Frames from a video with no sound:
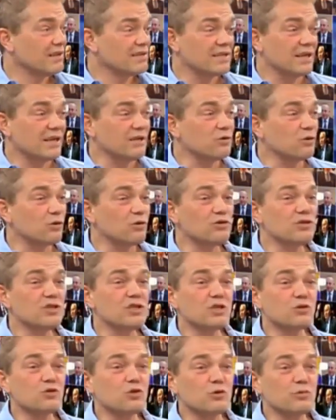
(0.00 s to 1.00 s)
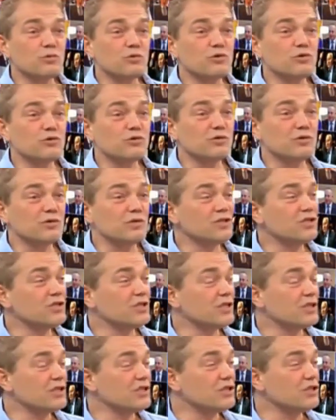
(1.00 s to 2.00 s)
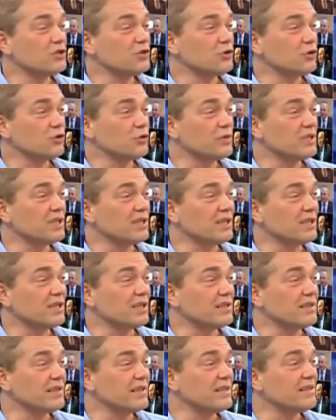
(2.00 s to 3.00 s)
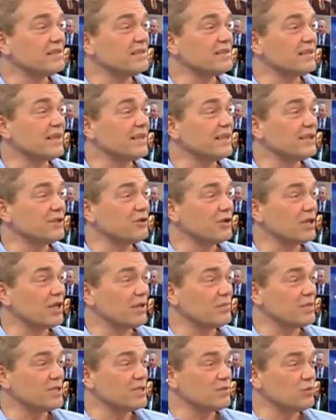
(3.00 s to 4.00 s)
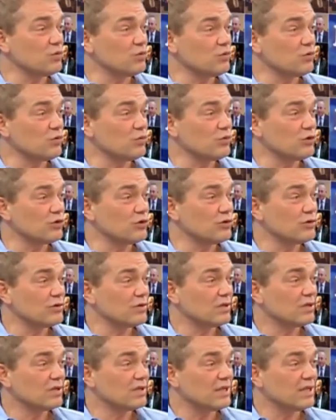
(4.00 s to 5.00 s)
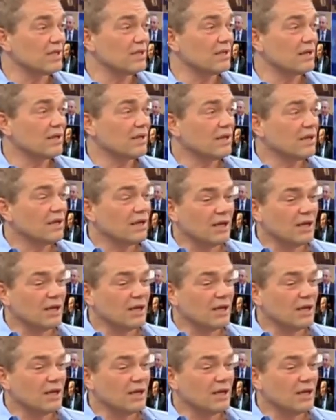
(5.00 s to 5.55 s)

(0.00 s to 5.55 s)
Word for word: Scientology diye Tom Cruise'un içinde, içinde olduğu bir tarikatla ilgili detayları öğrenmesi mümkün müdür? Değil.